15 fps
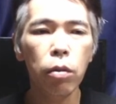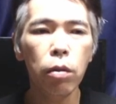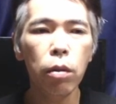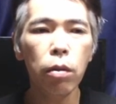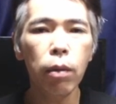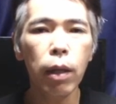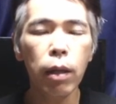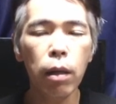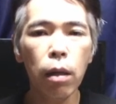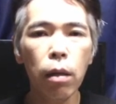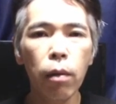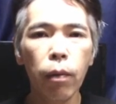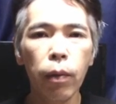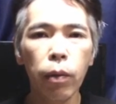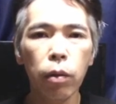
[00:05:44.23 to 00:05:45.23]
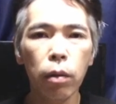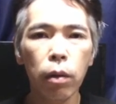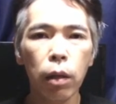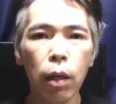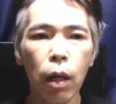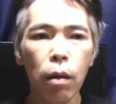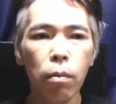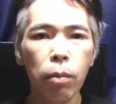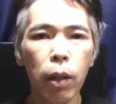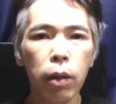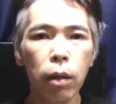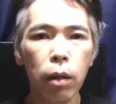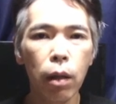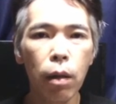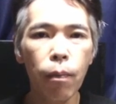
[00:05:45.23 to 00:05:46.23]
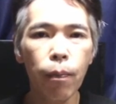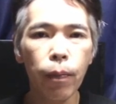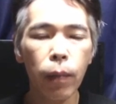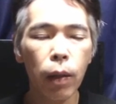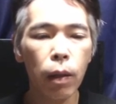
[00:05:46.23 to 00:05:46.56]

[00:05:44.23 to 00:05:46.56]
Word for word: の後はね本当に頑張って